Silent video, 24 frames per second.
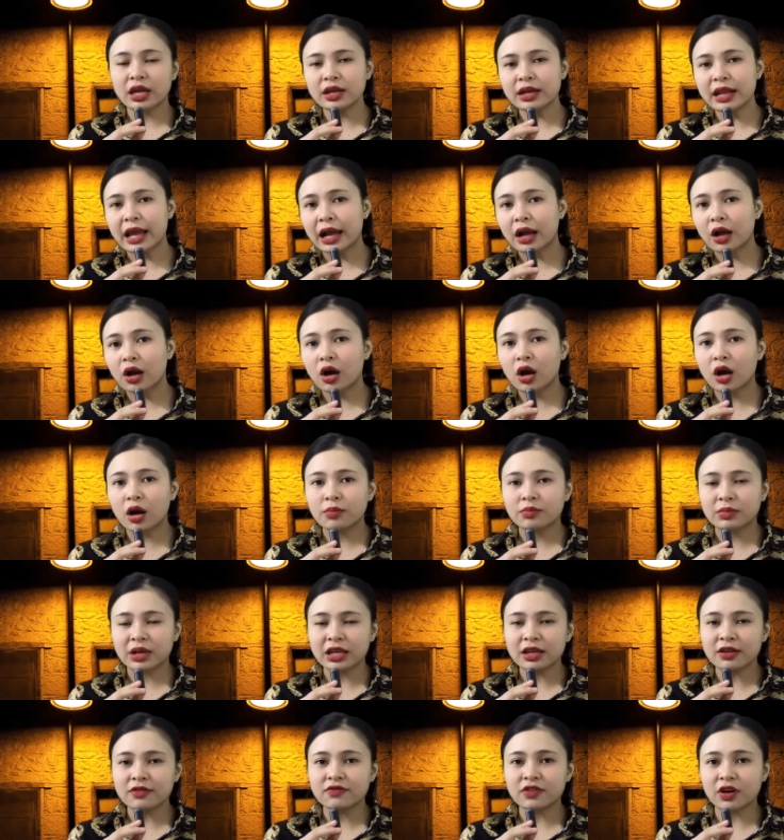thế đang
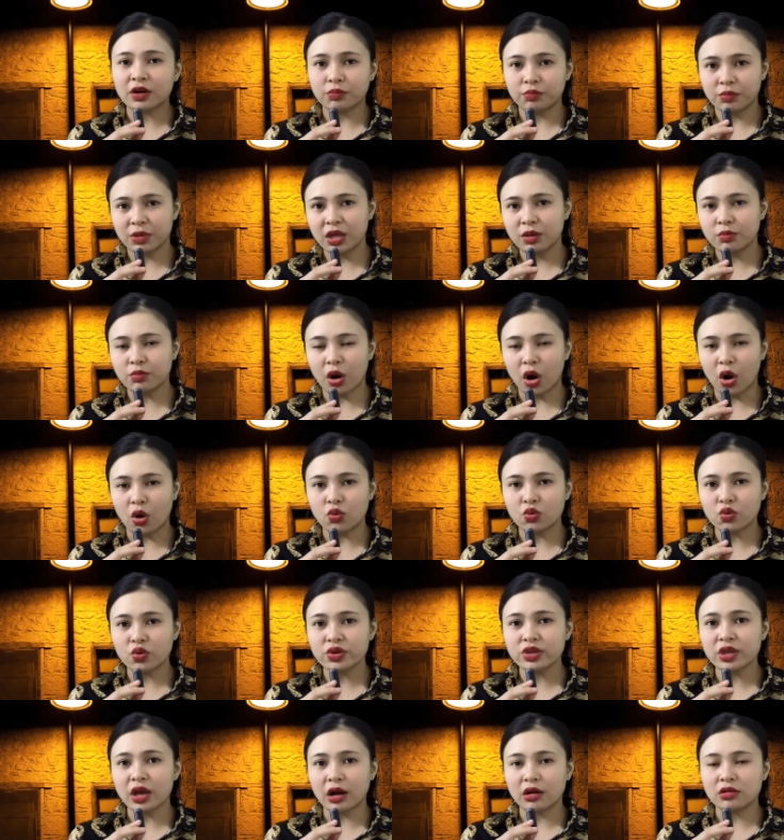ôm lấy cái phần bia mộ
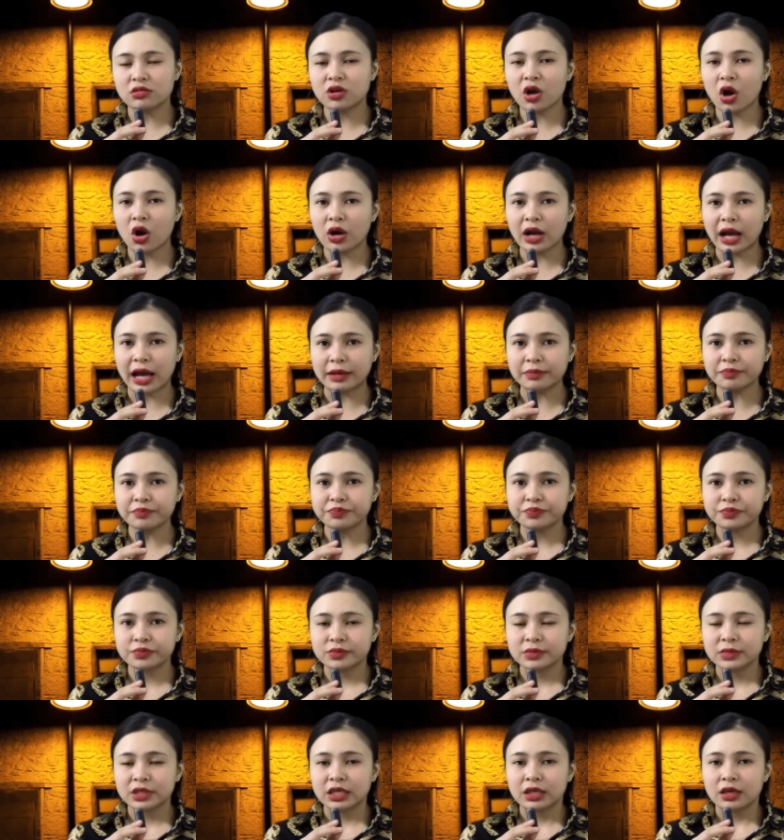của vợ con ảnh.
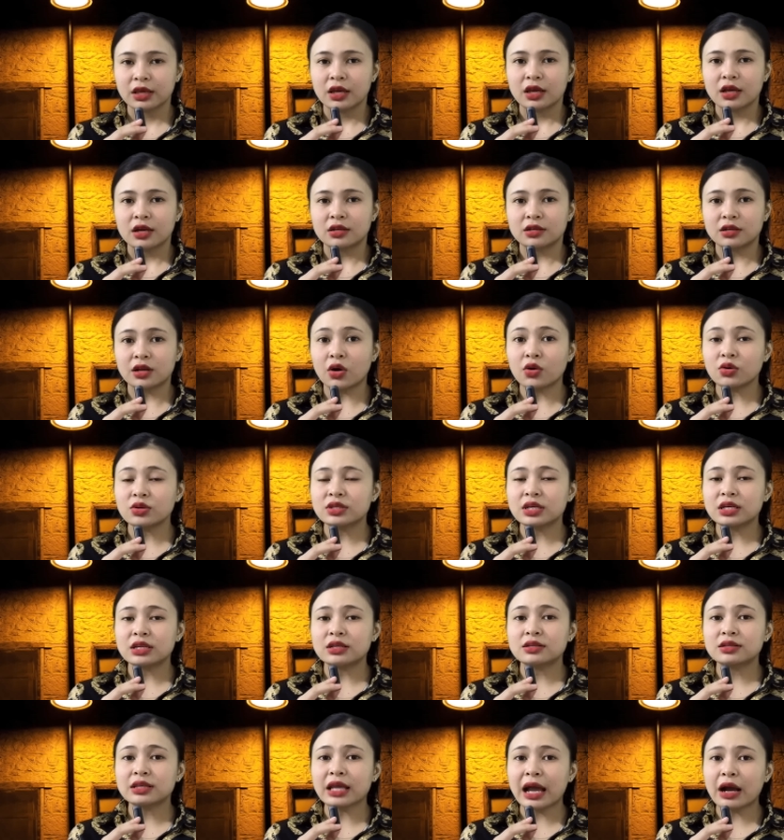Rồi
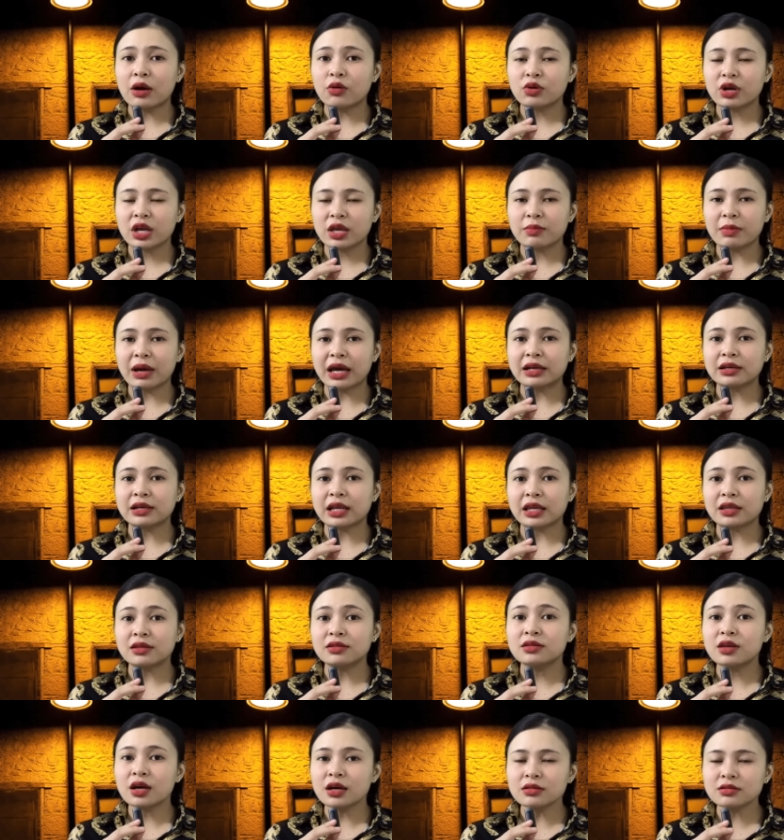thì sau khi mà anh
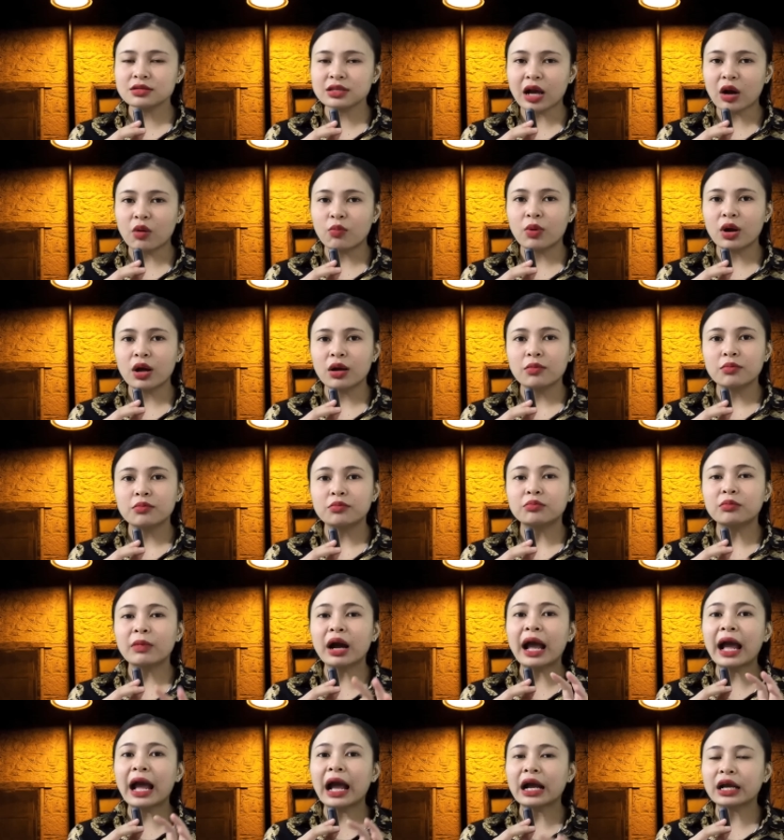này ảnh chết xong á,
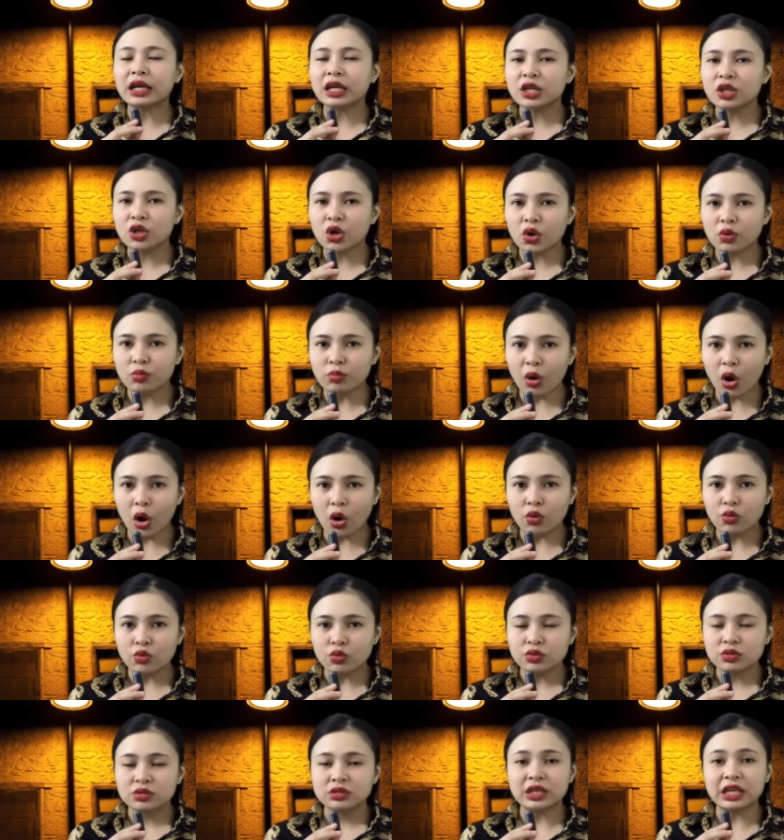ba cái ngôi
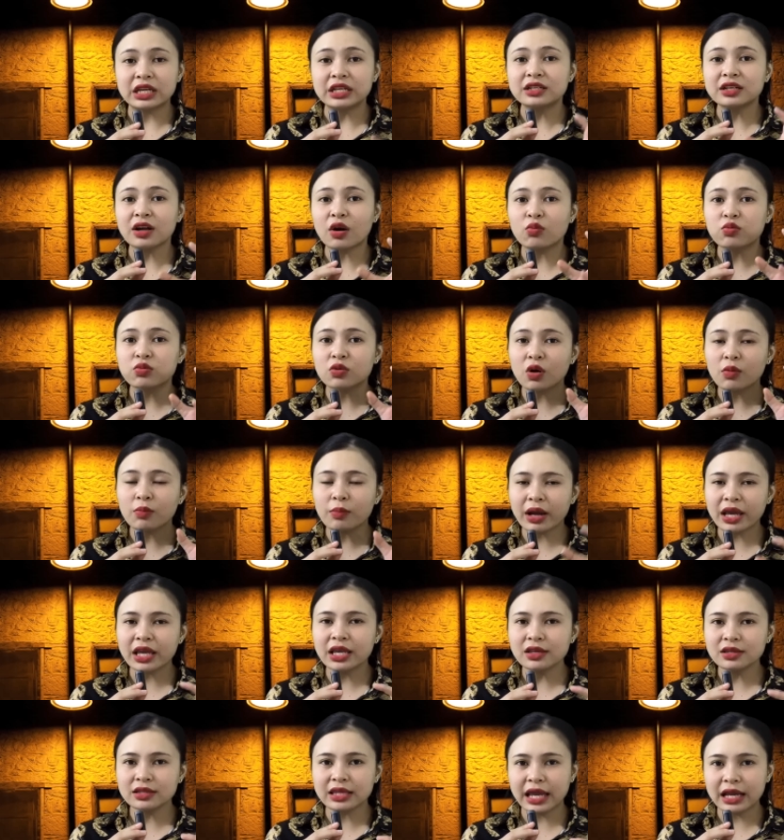mộ chỉ trong có
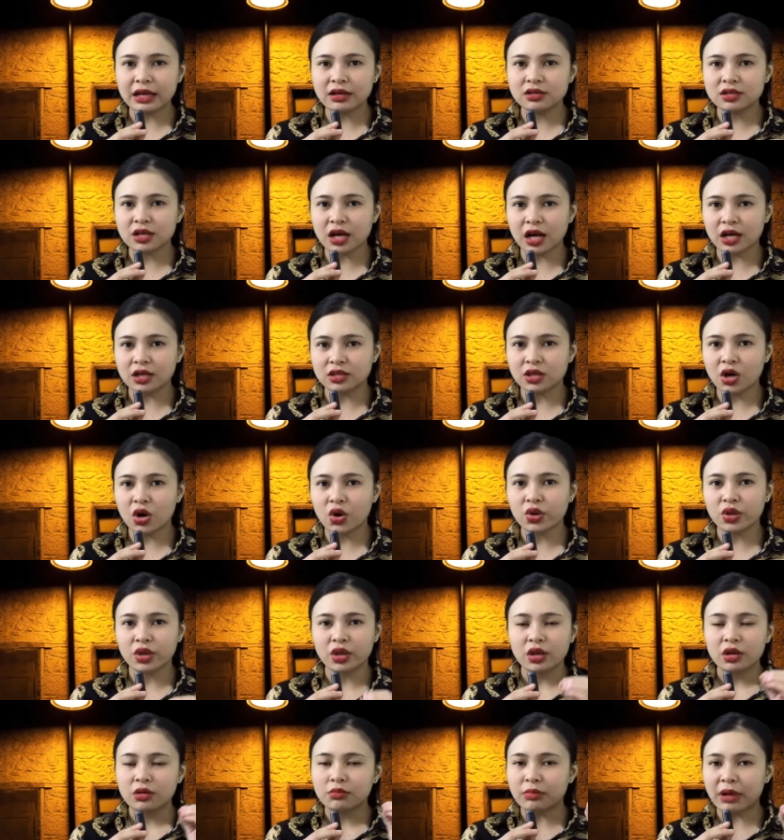mấy tháng trời
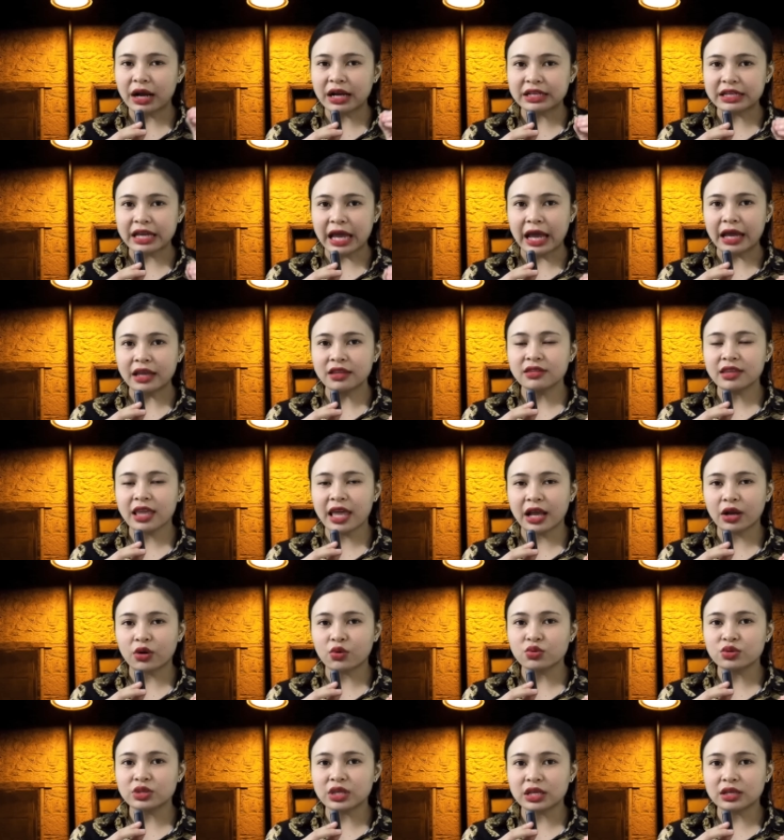thôi mà cả
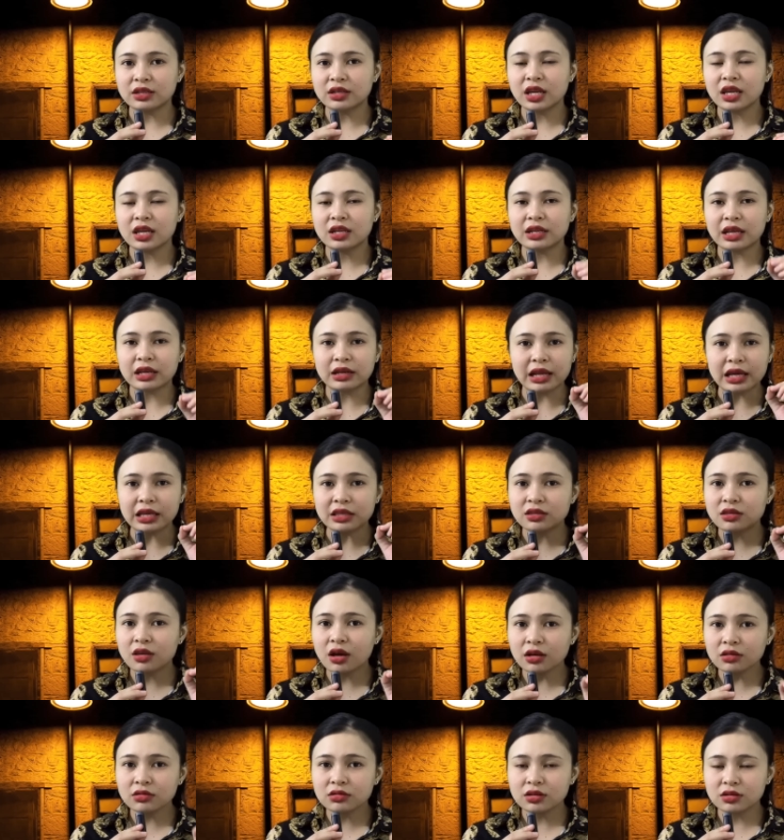nhà của chị Ni này đã
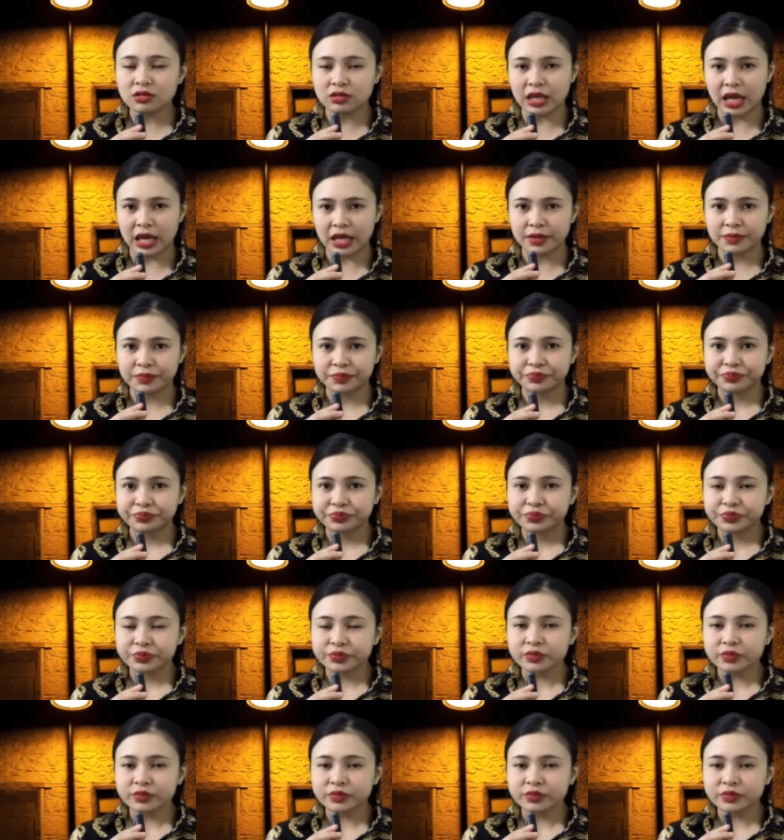chết như vậy.